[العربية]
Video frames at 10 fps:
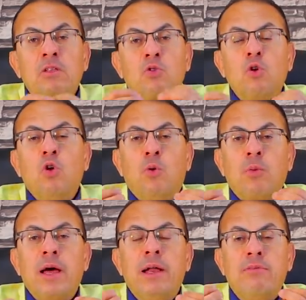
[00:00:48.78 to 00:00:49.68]
طول
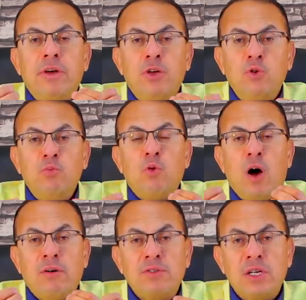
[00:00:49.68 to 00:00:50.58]
عمرها الفيوم
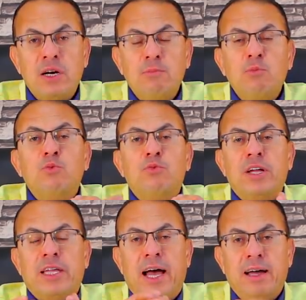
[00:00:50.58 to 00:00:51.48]
محافظة
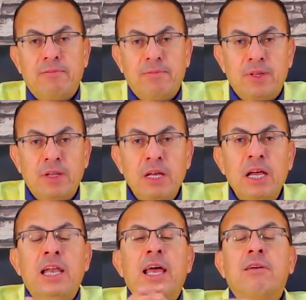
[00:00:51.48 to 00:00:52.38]
منفتحة
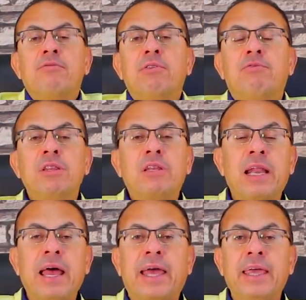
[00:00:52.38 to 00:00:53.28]
لكن في الفترة
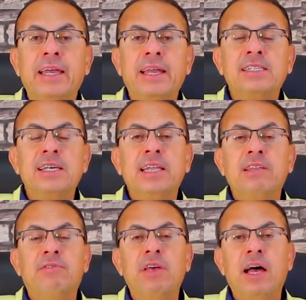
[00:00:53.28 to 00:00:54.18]
الأخيرة
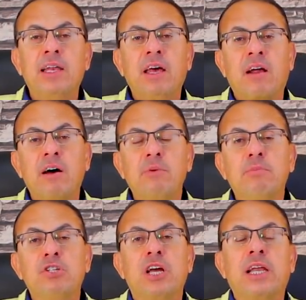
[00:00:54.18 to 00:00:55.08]
زادت فيها الجرائم
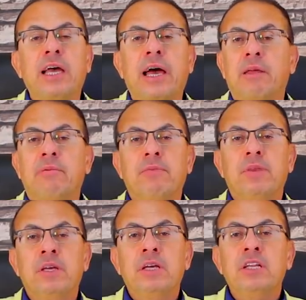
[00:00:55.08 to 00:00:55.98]
بشكل غريب
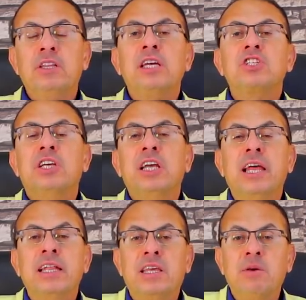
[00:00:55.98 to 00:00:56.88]

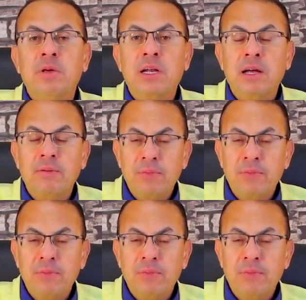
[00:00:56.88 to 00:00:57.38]
تشكيلات كبيرة